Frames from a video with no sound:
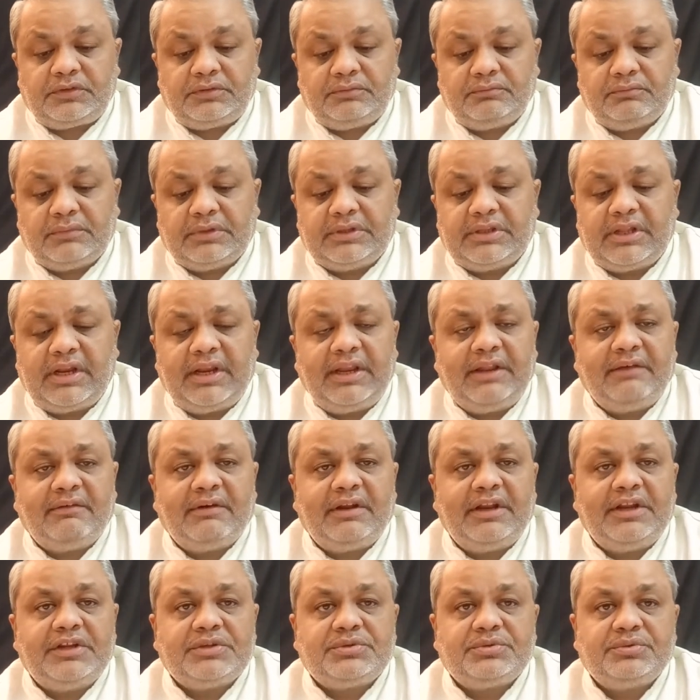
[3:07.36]
बदलने
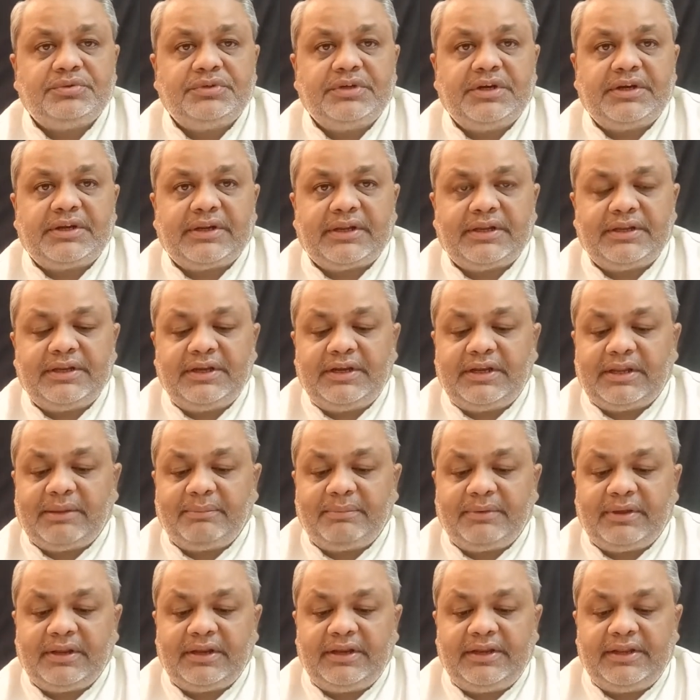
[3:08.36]
वाली सूर्य ट्रांजिट
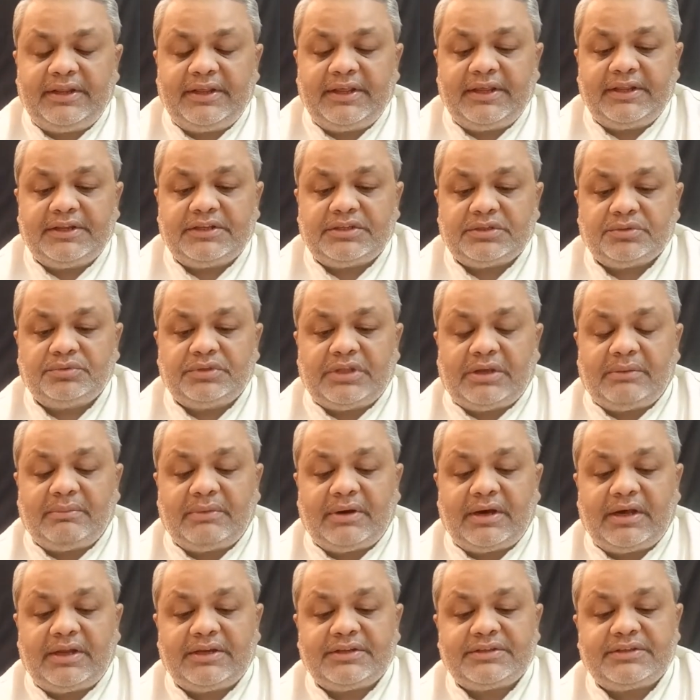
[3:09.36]
आपके लिए चौदह
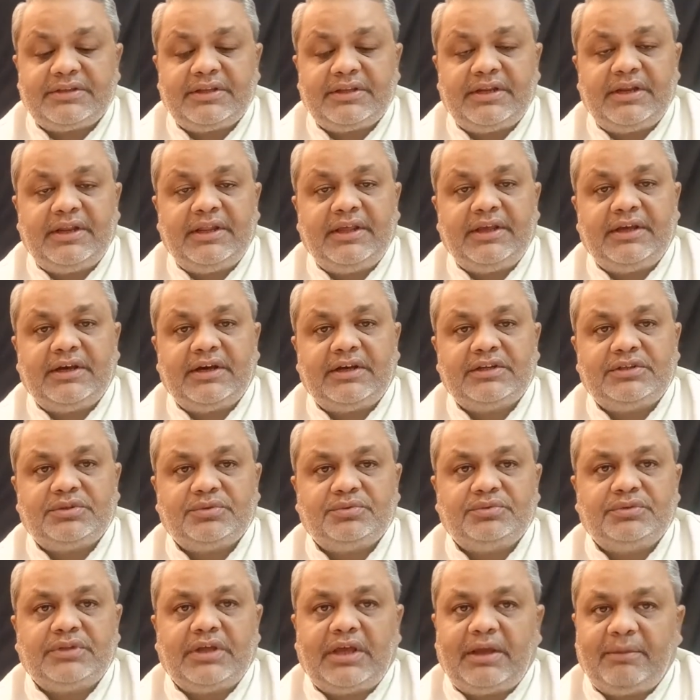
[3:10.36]
मार्च से लेकर
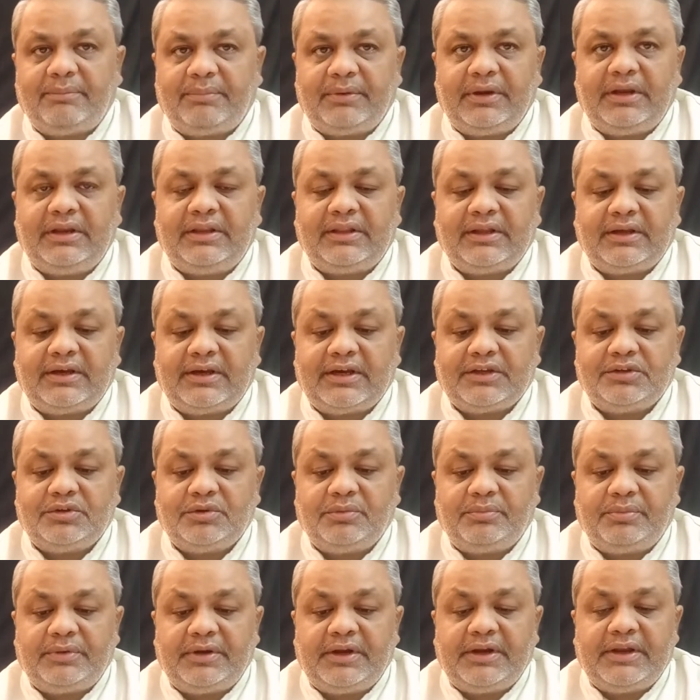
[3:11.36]
चौदह अप्रैल तक का जो
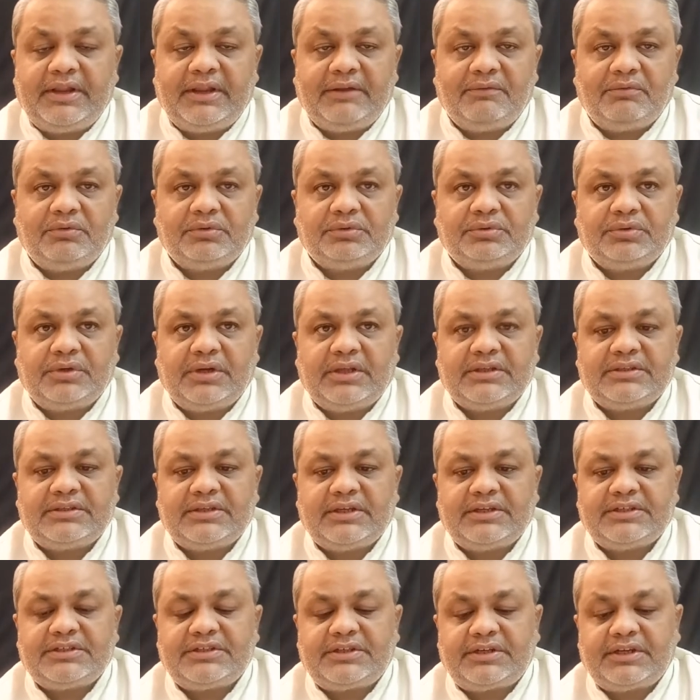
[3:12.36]
पीरियड है वो थोड़ा
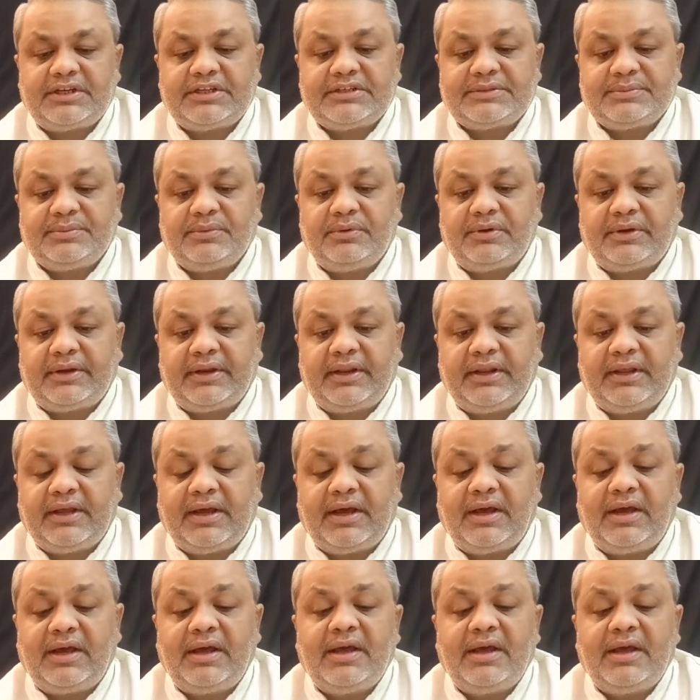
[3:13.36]
सा स्ट्रेसफुल रहेगा